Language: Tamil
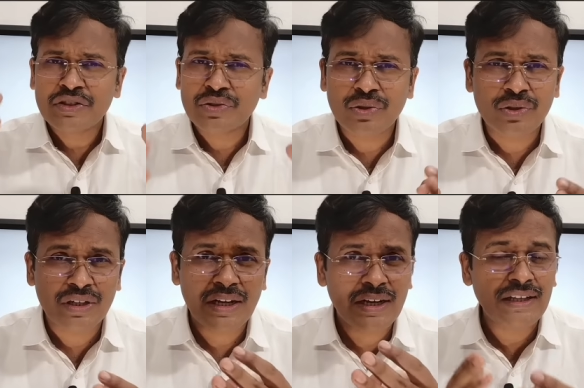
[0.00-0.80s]
ஸோ
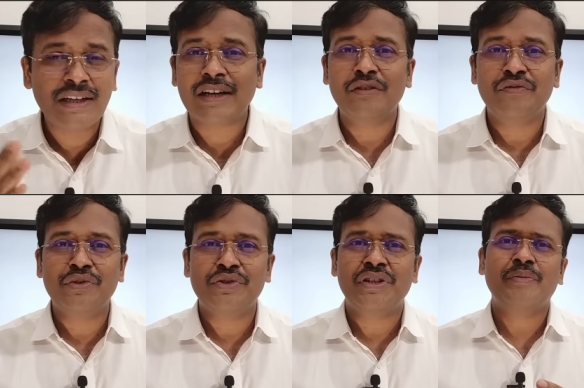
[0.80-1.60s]
நிறைய
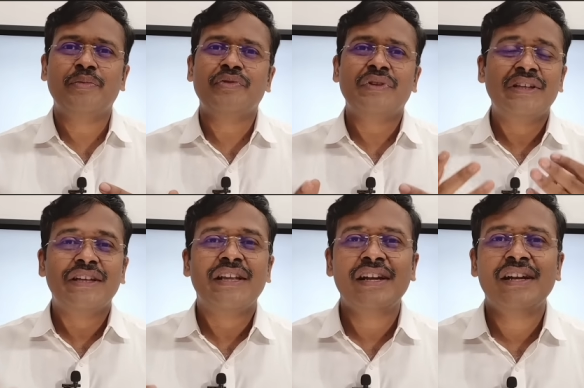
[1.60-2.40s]
கன்ஃபியூஷன் இப்போ வந்து
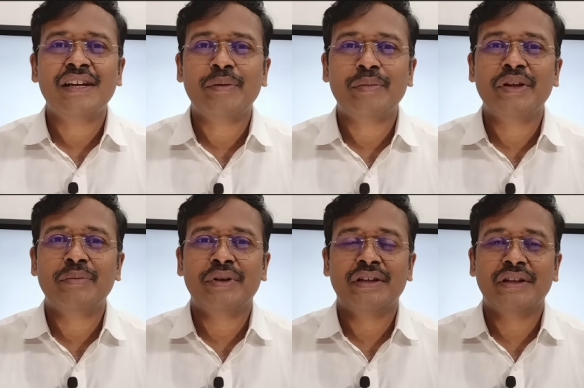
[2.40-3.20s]
எதனால எப்படின்னு
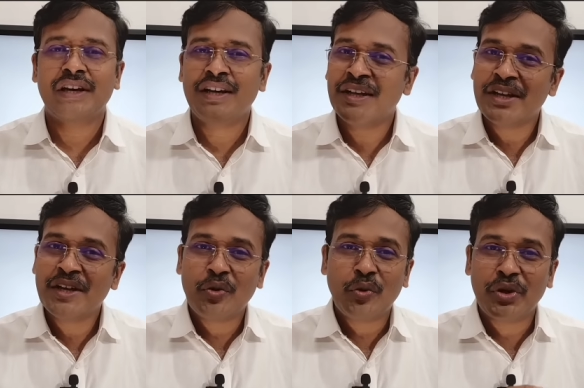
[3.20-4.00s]
பாத்தீங்கன்னா
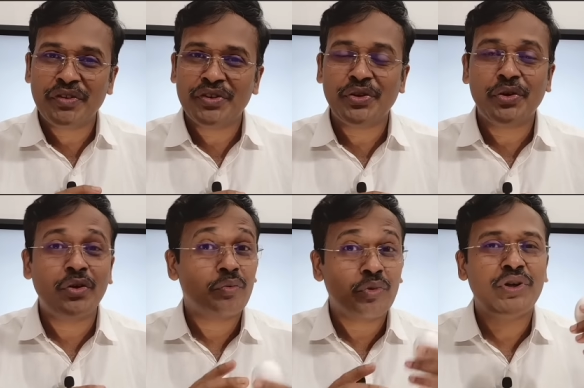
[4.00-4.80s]
ஒரு விஷயம்
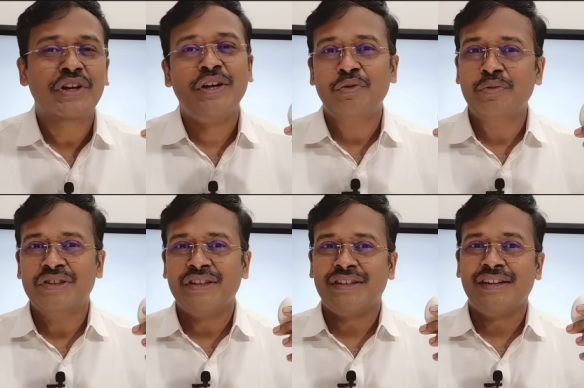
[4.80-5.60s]
முட்டை ரொம்ப
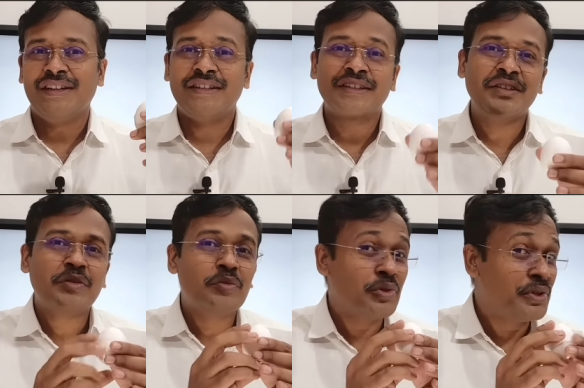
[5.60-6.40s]
சத்தானது
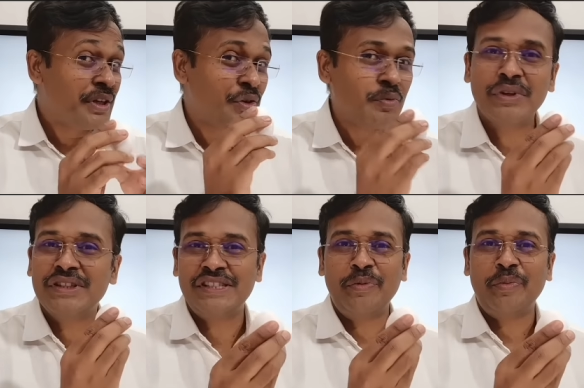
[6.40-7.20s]
முட்டை ரொம்ப
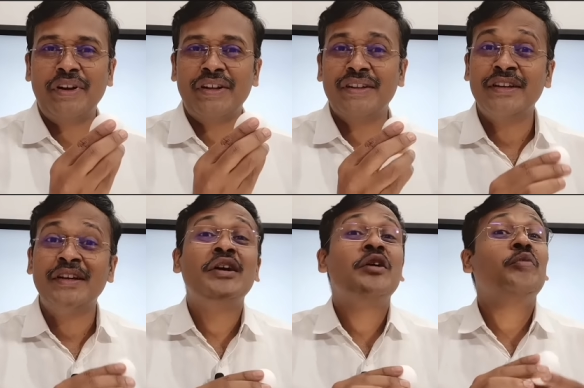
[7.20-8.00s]
சீப்பானது
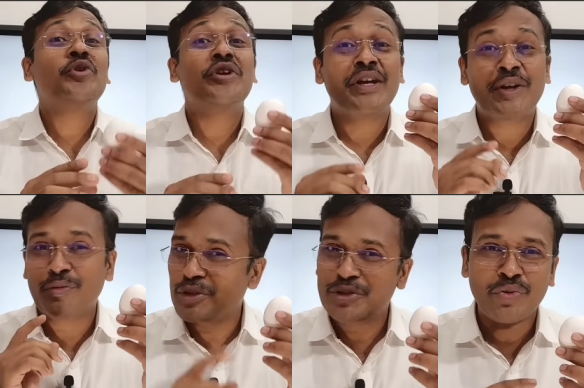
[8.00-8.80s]
முட்டை
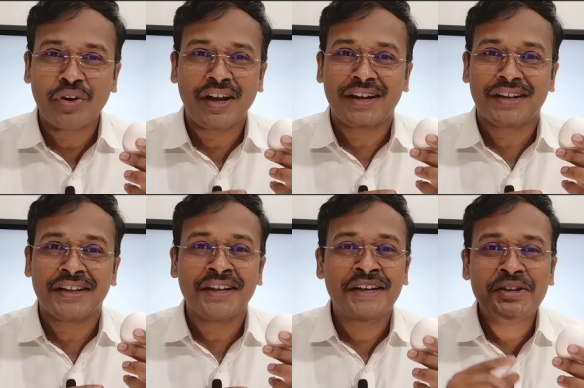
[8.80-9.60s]
ரொம்ப சுவையானது
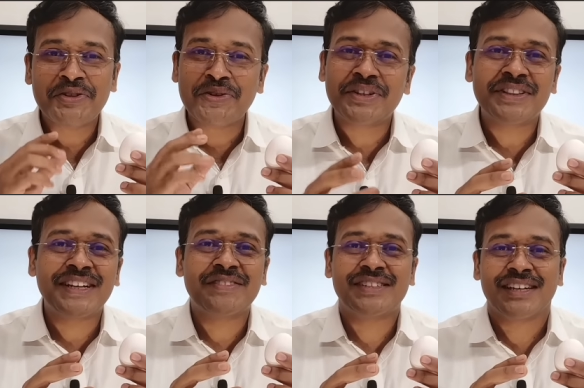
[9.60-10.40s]
சோ இத்தனை
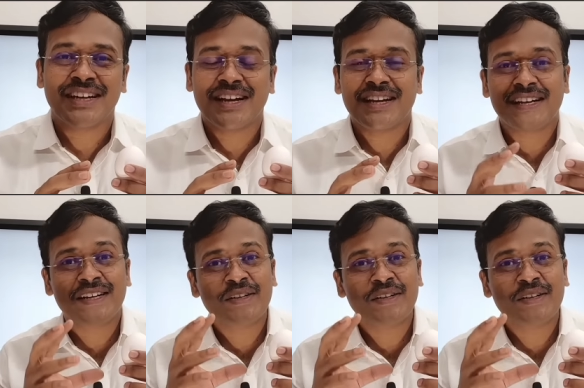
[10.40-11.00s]
விஷயங்களால